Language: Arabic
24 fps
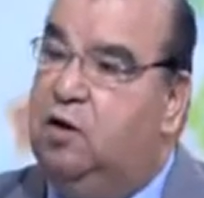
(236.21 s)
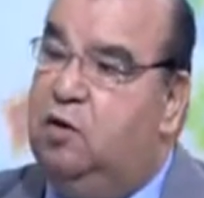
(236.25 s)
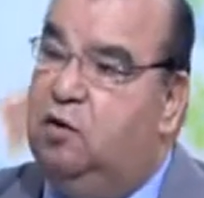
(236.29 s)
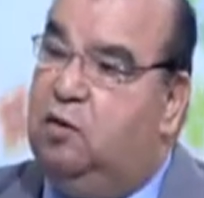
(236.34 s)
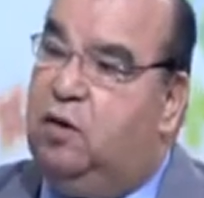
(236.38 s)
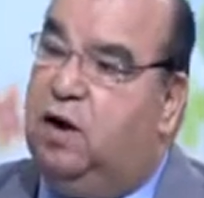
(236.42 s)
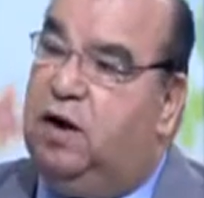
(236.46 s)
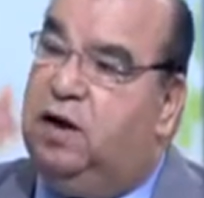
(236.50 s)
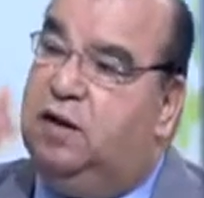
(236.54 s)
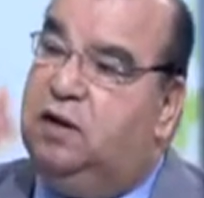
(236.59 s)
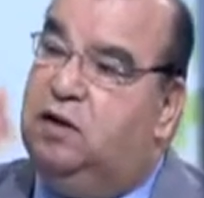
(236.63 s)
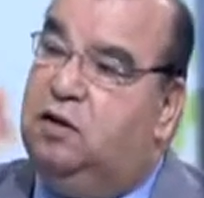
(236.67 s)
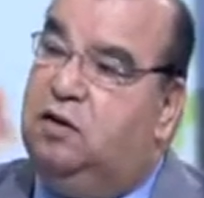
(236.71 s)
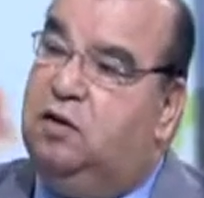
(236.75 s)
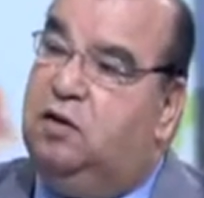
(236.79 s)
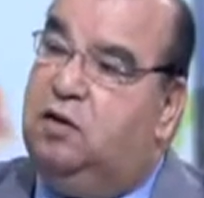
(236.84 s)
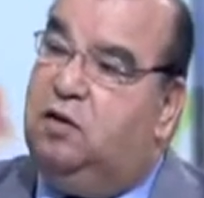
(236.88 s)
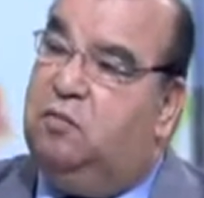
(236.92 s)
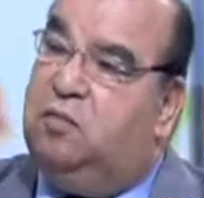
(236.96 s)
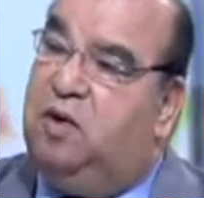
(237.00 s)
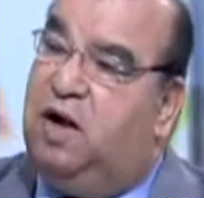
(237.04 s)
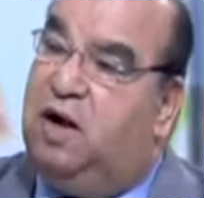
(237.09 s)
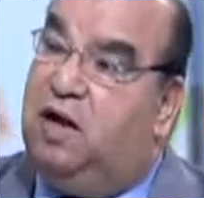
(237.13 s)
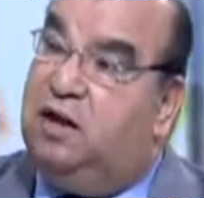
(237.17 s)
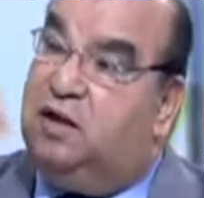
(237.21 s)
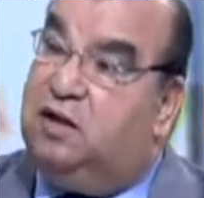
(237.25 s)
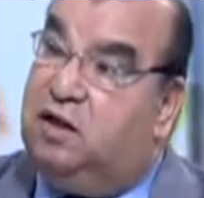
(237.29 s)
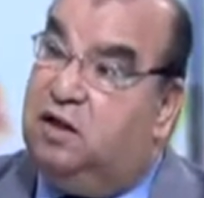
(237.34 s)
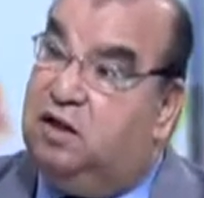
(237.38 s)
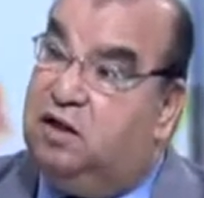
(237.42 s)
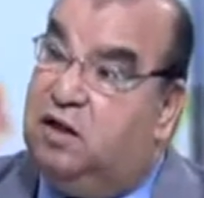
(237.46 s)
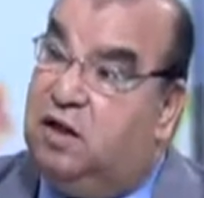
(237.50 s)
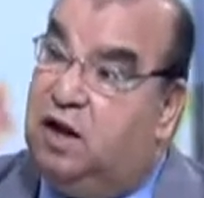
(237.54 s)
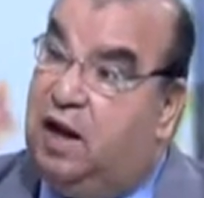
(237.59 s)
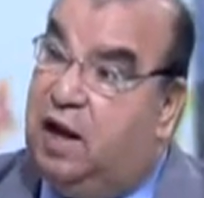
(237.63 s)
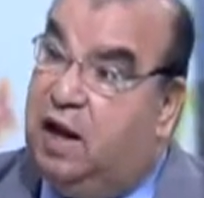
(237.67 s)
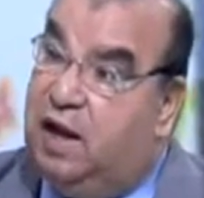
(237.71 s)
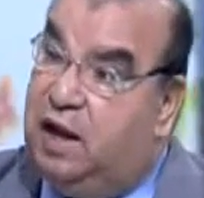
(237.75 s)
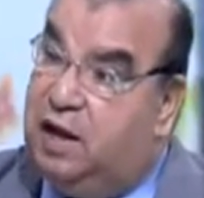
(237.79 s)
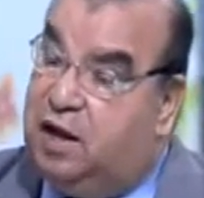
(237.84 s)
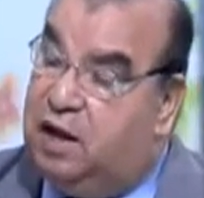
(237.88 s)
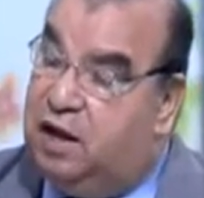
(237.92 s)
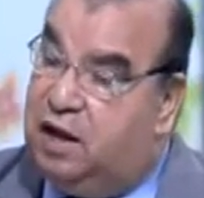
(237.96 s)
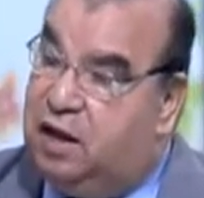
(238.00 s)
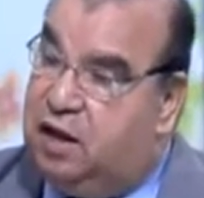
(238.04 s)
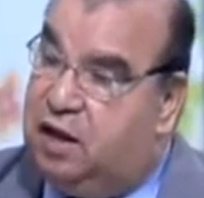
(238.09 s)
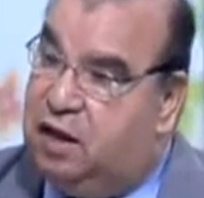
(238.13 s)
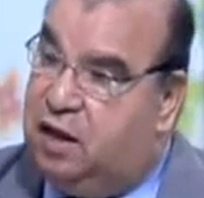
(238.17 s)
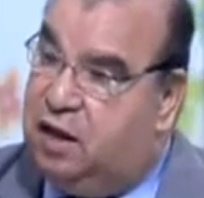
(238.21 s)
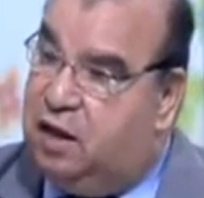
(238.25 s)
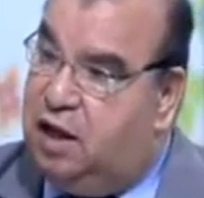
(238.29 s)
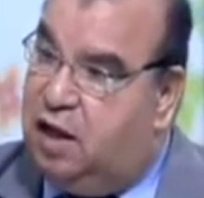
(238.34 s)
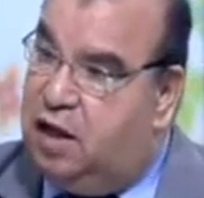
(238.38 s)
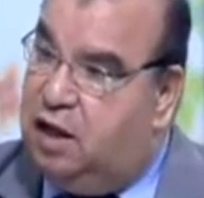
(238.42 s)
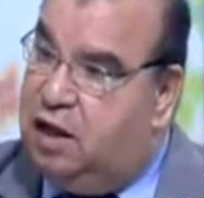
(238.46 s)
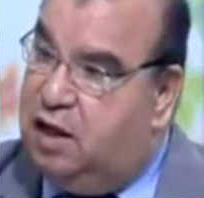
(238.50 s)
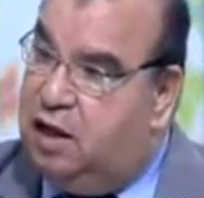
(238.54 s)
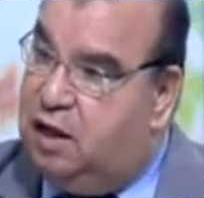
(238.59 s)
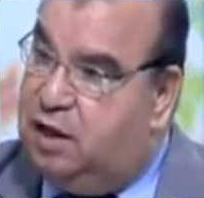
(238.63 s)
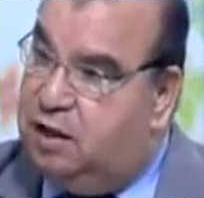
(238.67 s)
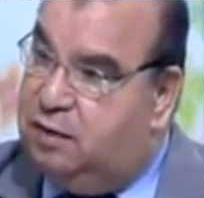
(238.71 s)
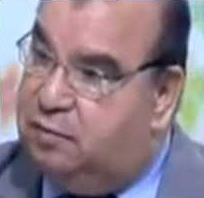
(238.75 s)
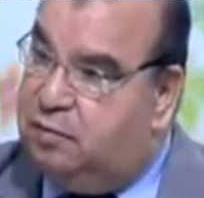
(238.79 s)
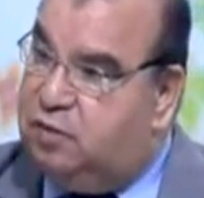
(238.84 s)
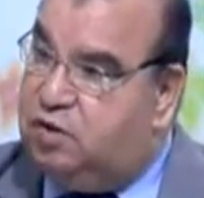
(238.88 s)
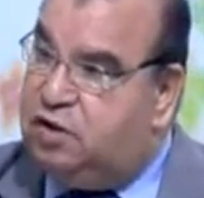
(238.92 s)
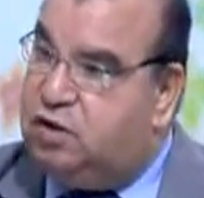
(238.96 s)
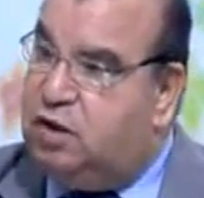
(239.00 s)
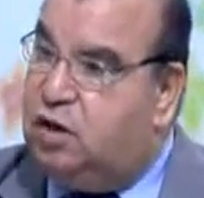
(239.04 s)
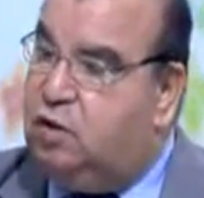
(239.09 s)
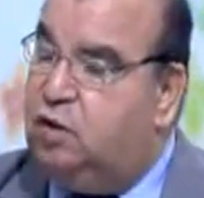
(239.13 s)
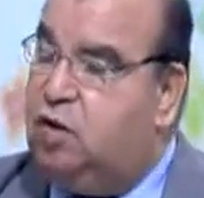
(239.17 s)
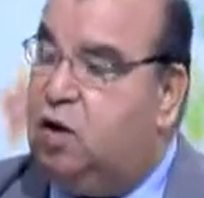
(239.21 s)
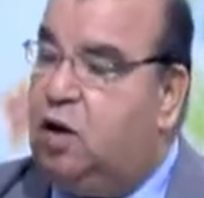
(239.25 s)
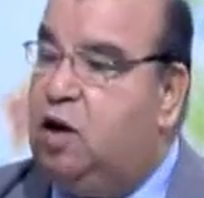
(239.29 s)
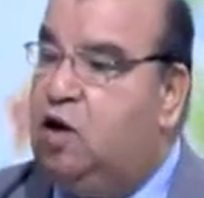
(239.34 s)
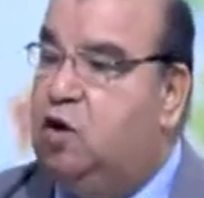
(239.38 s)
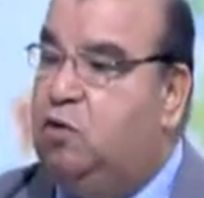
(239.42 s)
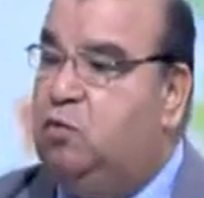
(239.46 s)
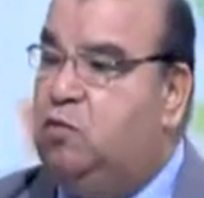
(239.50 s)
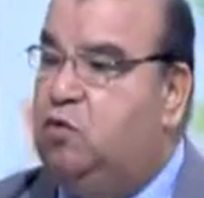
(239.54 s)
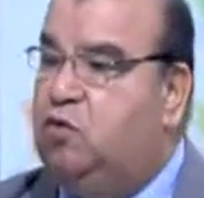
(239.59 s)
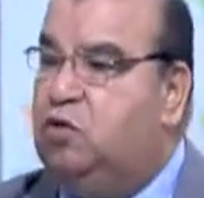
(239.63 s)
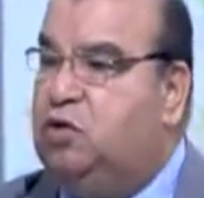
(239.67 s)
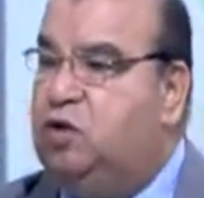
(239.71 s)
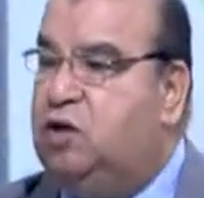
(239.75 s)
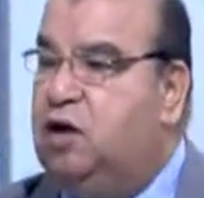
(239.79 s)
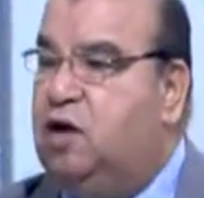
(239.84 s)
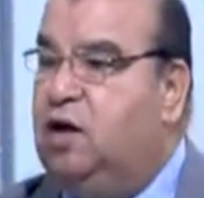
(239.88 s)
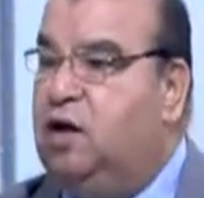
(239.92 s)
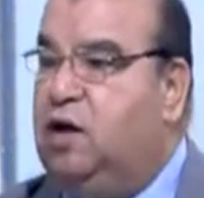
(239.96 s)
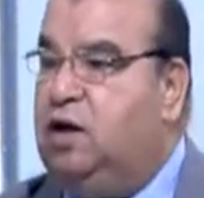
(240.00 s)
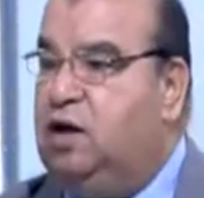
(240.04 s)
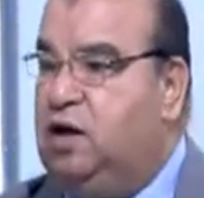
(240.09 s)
وعندي المحطات الحراريه على المستوى القومي والطاقه